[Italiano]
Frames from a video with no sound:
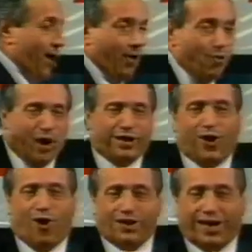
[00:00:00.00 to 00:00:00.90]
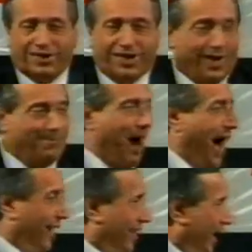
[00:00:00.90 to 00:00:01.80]
un qualche cosa che si
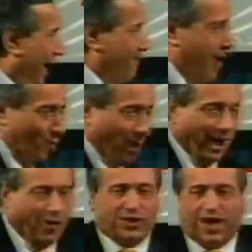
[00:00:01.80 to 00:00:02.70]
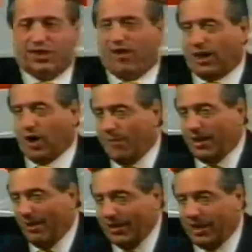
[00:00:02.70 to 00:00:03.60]
ribalta, qualche cosa che diventa
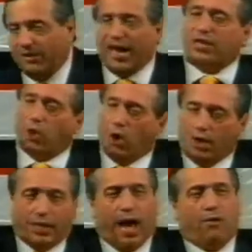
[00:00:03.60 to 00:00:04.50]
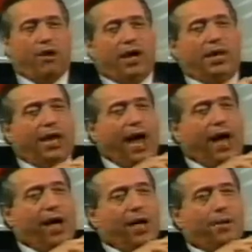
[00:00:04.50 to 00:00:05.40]
completamente diverso da
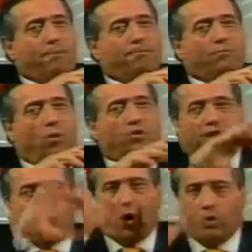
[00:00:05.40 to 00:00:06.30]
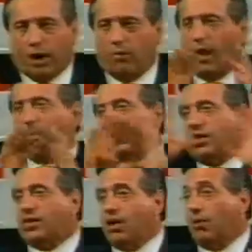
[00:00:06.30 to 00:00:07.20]
quella condizione, quella
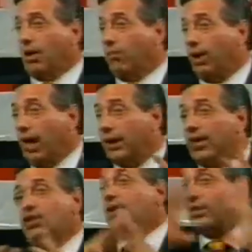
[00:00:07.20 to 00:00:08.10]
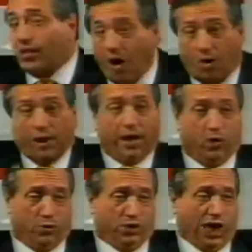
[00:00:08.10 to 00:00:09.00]
posizione, quella descrizione che
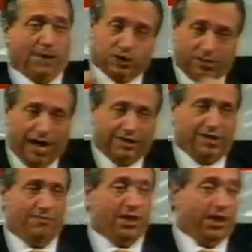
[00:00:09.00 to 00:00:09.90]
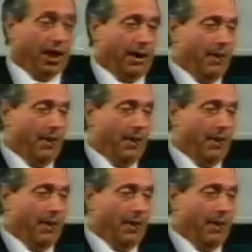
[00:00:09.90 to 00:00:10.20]
conosciamo di Marta e Maria.